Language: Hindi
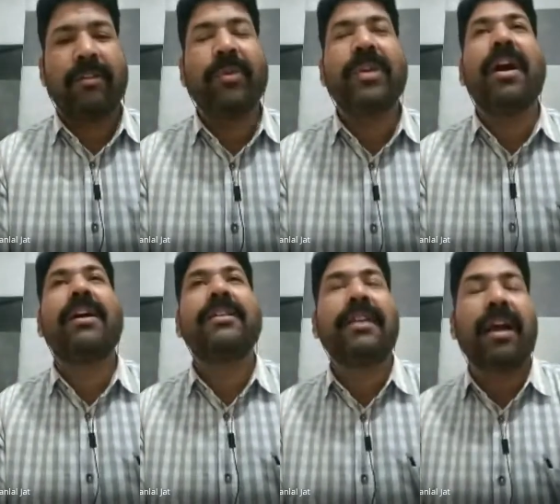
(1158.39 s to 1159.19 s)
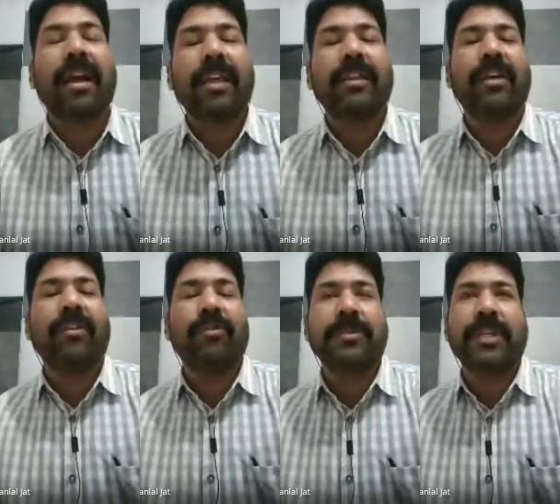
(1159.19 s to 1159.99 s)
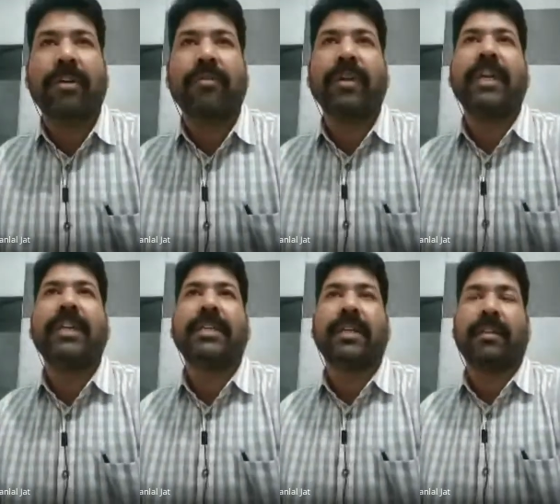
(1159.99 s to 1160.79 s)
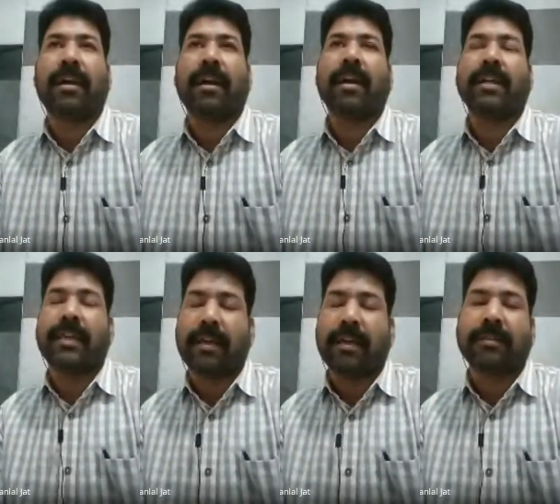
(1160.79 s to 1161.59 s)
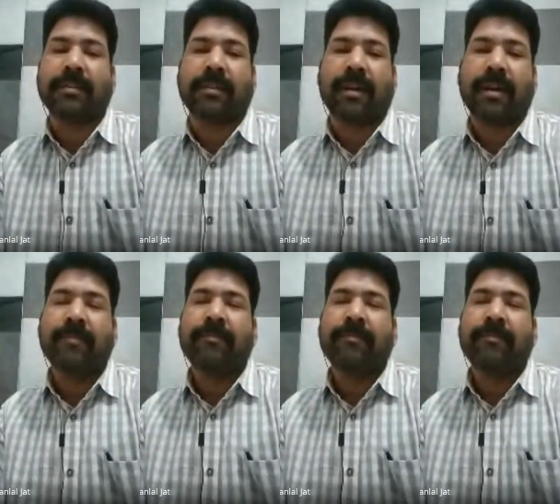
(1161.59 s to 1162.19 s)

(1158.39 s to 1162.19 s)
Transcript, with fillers: तो यहाँ सांकेतिक रूप से उनकी चेतना का ये अर्थ था